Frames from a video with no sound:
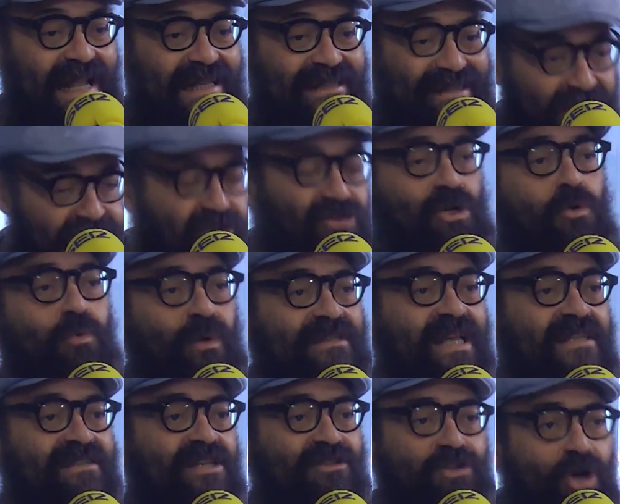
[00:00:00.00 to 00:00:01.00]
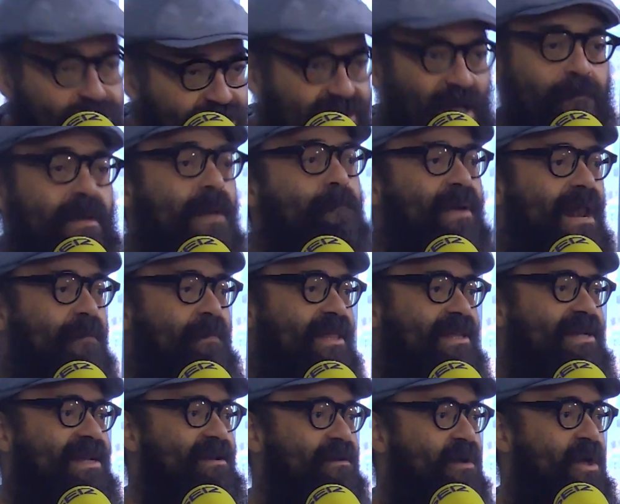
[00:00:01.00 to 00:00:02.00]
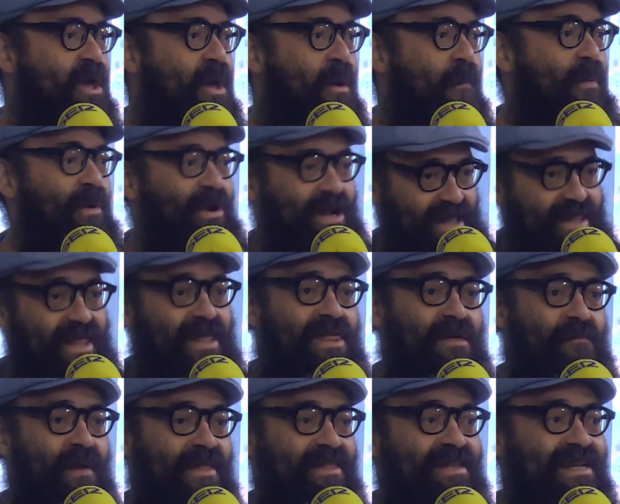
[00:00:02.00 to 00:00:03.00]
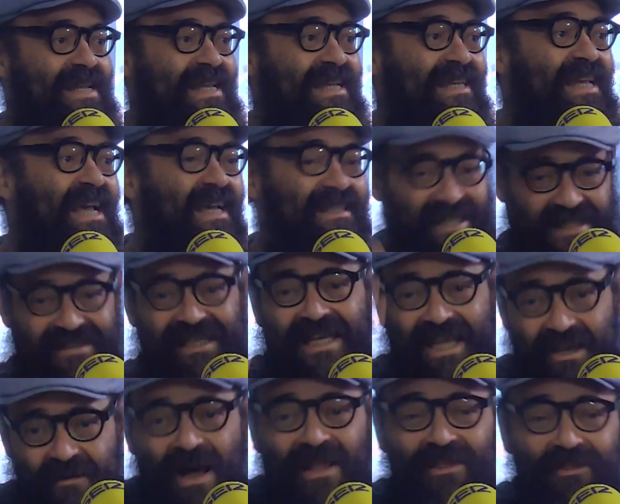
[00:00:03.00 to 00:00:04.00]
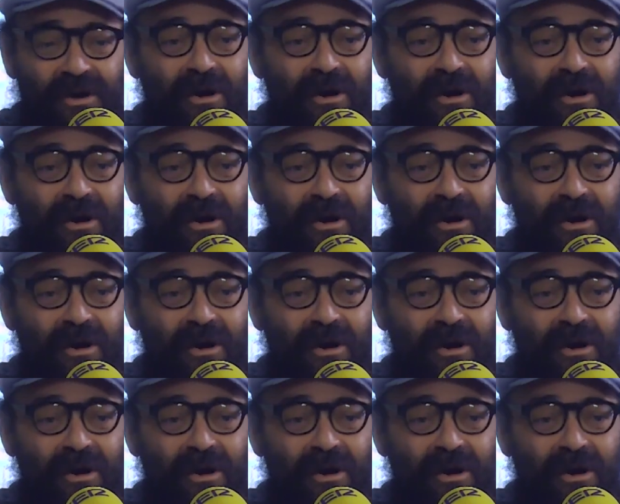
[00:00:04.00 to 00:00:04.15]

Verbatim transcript: 155 también para Madrid. Mm. Porque desde Madrid se está llevando